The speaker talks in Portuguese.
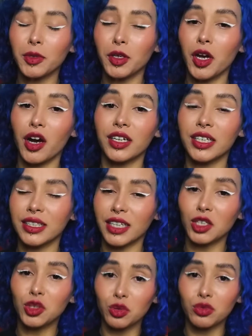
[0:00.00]
pro York
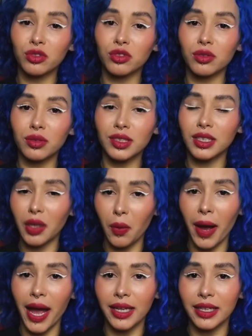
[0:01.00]
estar tá junto,
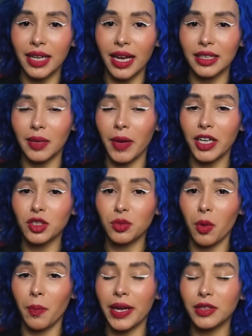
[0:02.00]
não ela, né, ainda mais no
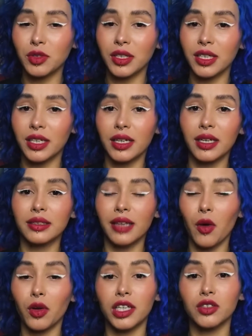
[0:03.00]
momento em que tá
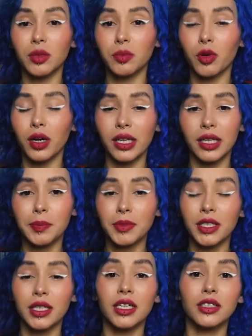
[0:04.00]
rolando o
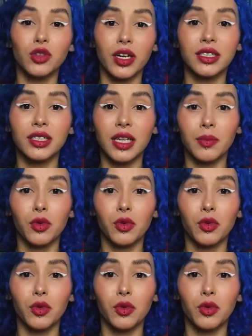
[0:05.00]
apocalipse e só existem